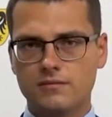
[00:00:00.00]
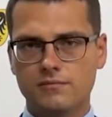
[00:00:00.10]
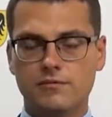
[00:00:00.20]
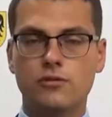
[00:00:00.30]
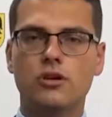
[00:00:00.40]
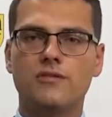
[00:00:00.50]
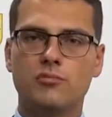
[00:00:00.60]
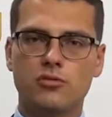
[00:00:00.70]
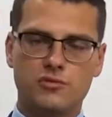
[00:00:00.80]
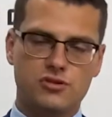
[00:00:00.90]
E, wójtowie,
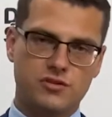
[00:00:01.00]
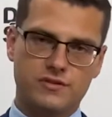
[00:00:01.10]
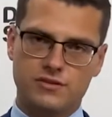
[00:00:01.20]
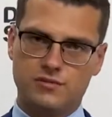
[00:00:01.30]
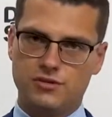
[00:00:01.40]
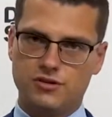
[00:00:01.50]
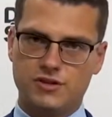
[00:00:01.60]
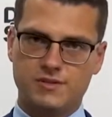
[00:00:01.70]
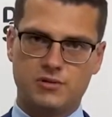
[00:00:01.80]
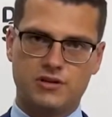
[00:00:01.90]
burmistrzowie, z którymi się
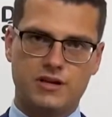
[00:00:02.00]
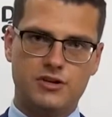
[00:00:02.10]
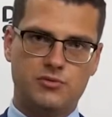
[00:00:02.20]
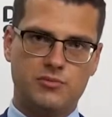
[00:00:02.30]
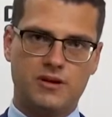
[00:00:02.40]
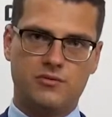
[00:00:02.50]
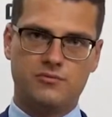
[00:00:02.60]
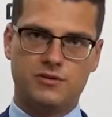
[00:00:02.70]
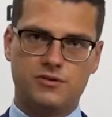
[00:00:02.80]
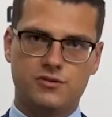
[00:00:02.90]
dzisiaj spotkaliśmy, mają
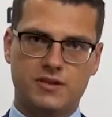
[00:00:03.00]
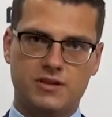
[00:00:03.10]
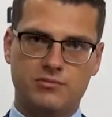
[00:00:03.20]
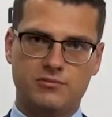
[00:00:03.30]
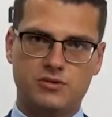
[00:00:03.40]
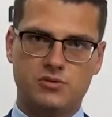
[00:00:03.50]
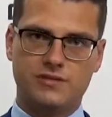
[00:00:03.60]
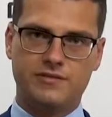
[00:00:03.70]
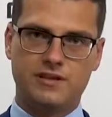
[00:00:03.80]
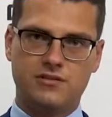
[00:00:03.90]
e, świetne pomysły
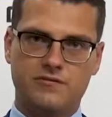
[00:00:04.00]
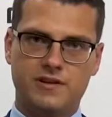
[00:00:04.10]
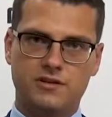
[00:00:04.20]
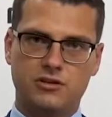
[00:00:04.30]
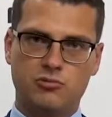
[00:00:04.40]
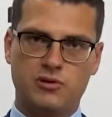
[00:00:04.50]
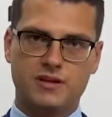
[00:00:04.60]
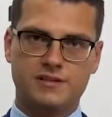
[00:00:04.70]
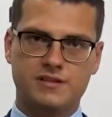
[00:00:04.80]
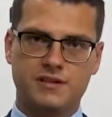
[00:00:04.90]
na wydatkowanie tych
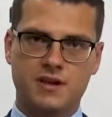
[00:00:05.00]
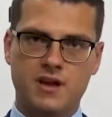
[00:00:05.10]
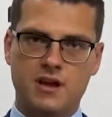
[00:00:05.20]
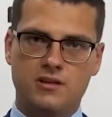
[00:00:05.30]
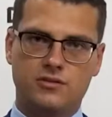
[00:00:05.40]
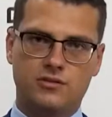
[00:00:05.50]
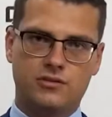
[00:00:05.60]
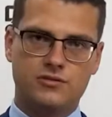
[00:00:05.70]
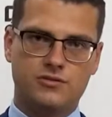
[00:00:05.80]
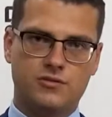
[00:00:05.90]
pieniędzy.
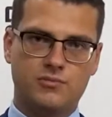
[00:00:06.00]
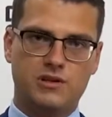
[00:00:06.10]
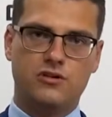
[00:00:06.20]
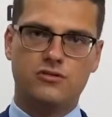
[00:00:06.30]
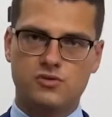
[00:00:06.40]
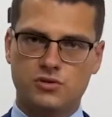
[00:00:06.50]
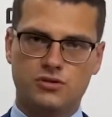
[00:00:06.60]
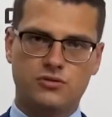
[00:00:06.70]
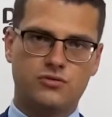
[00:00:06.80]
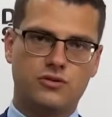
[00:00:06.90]
To są miliony
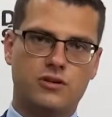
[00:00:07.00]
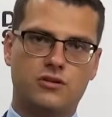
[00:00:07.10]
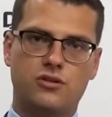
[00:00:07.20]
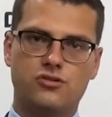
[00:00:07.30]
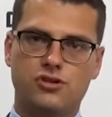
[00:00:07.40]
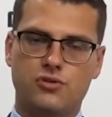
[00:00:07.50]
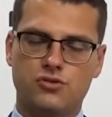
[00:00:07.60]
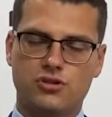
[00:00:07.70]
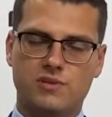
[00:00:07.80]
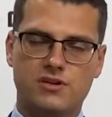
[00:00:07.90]
złotych, które rokrocznie
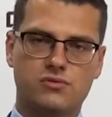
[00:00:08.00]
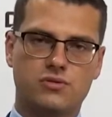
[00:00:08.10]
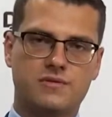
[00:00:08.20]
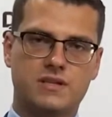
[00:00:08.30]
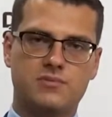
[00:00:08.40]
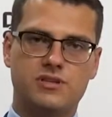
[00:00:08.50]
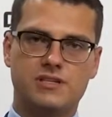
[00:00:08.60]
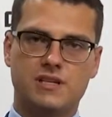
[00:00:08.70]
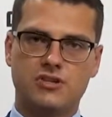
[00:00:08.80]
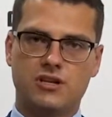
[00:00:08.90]
Urząd Marszałkowski
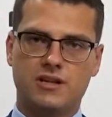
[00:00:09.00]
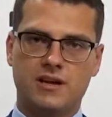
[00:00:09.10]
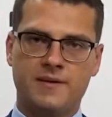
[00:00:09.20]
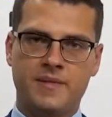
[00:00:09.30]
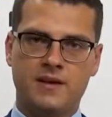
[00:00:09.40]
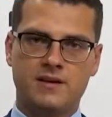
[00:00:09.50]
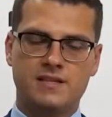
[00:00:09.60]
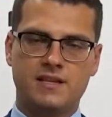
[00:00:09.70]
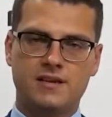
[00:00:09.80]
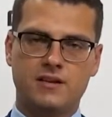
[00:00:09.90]
przeznacza na
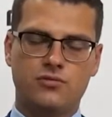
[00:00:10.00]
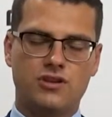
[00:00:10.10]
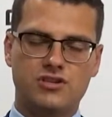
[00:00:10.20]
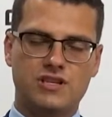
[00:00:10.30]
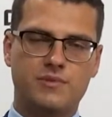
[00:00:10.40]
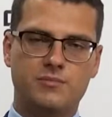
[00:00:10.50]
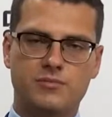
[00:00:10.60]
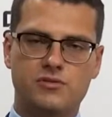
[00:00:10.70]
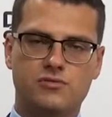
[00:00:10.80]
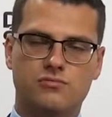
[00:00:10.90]
zadania, które czasami po
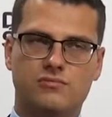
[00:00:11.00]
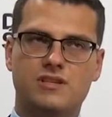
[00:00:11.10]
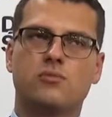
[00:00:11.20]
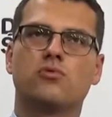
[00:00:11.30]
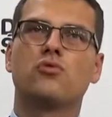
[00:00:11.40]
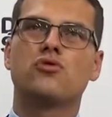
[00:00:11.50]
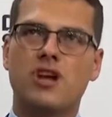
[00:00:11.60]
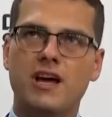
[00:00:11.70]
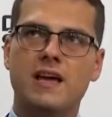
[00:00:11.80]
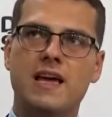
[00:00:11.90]
prostu nie są
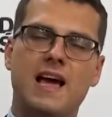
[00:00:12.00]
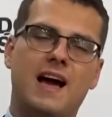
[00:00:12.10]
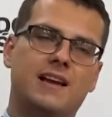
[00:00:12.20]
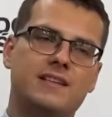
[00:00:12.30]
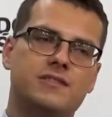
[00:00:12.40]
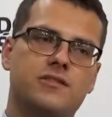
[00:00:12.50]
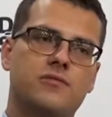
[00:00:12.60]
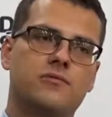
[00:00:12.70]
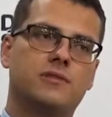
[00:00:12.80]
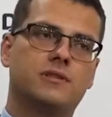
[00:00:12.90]
duże, ale
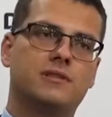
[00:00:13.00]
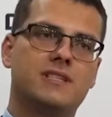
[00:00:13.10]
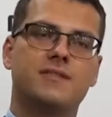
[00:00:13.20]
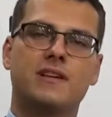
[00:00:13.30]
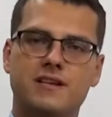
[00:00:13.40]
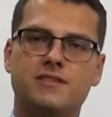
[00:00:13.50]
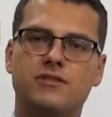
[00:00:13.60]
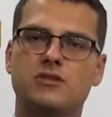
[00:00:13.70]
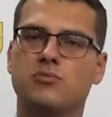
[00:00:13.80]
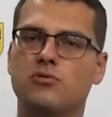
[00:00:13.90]
są niezwykle
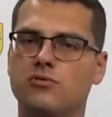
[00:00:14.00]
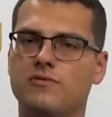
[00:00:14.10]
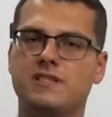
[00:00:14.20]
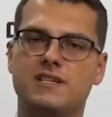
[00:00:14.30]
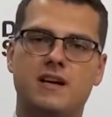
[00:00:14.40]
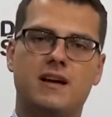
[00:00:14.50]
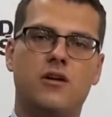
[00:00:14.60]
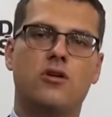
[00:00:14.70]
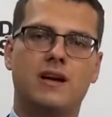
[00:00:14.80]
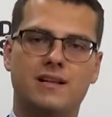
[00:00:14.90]
istotne z punktu widzenia
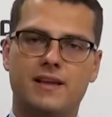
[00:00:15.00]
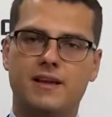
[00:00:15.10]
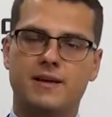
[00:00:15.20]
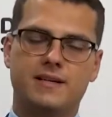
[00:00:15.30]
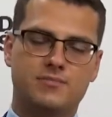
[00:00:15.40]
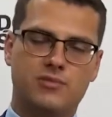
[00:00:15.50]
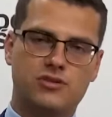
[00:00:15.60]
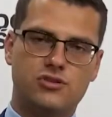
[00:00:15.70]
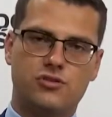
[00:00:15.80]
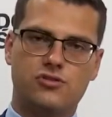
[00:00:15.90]
lokalnej
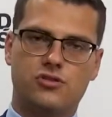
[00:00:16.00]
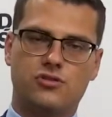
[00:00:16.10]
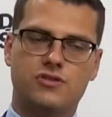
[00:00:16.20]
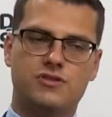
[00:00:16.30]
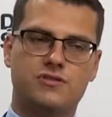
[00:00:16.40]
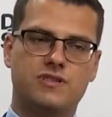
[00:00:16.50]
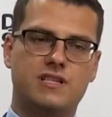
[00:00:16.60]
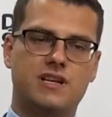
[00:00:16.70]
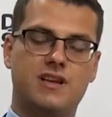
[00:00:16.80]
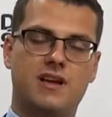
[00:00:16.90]
społeczności. To nie są
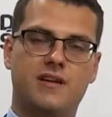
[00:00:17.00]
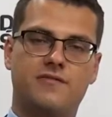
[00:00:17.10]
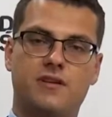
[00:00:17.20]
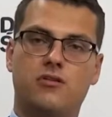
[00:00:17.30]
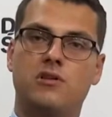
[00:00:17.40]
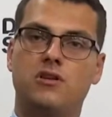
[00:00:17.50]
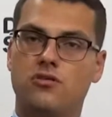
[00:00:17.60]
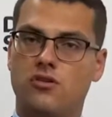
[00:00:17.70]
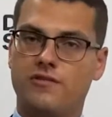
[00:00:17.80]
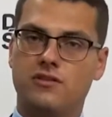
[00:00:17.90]
zadania
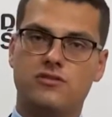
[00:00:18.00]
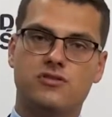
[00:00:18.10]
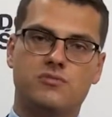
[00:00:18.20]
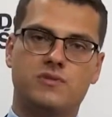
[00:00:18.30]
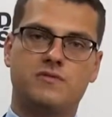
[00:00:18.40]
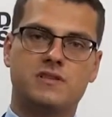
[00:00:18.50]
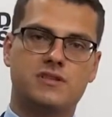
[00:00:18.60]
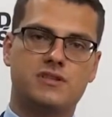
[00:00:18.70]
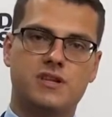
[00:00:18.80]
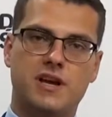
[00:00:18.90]
wielomilionowe, to nie są
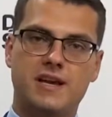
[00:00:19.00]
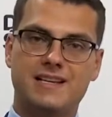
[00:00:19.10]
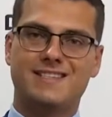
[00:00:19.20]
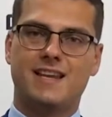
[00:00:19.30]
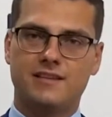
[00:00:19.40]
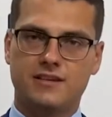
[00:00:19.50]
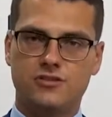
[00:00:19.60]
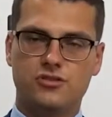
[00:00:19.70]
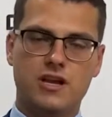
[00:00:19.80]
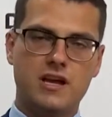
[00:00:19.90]
inwestycje
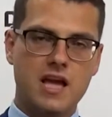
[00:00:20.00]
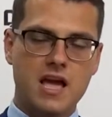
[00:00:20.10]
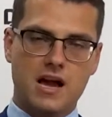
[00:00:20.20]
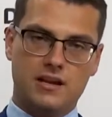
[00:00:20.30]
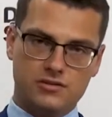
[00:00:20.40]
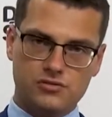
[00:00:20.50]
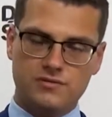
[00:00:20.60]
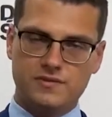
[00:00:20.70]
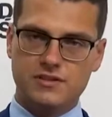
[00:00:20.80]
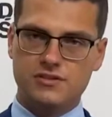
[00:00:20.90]
strategiczne, ale to są
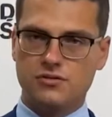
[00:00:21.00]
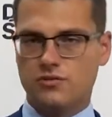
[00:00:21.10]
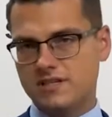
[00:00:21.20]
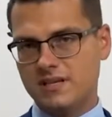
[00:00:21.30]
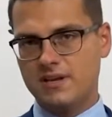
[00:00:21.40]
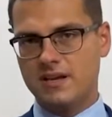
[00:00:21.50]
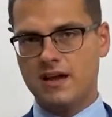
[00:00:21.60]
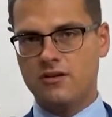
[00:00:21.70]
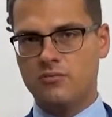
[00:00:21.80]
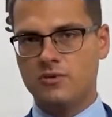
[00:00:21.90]
inwestycje, o które
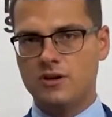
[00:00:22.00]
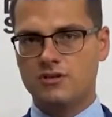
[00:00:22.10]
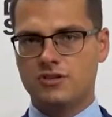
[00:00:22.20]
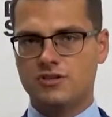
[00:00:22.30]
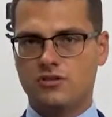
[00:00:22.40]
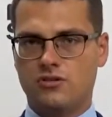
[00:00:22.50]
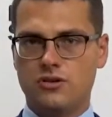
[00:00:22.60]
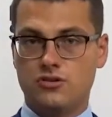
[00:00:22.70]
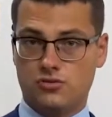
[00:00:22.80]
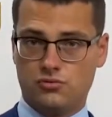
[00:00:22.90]
zabiegają często
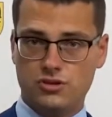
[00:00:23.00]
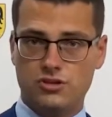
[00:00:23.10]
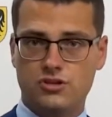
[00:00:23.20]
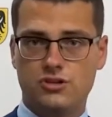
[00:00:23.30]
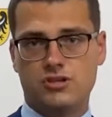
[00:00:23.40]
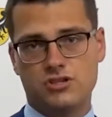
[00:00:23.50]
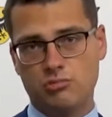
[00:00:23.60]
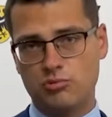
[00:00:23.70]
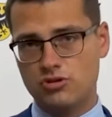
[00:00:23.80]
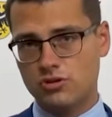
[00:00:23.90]
sołtysi,
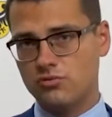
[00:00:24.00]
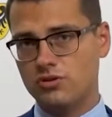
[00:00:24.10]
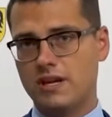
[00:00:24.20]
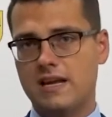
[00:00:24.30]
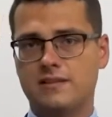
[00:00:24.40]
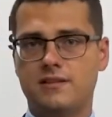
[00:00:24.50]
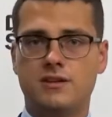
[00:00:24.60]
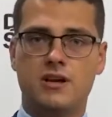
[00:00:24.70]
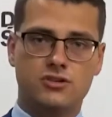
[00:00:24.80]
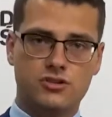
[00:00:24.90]
często poszczególni
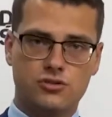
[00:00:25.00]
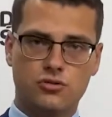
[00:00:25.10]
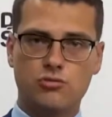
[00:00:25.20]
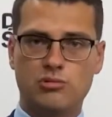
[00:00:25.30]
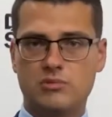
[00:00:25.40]
radni, często grupy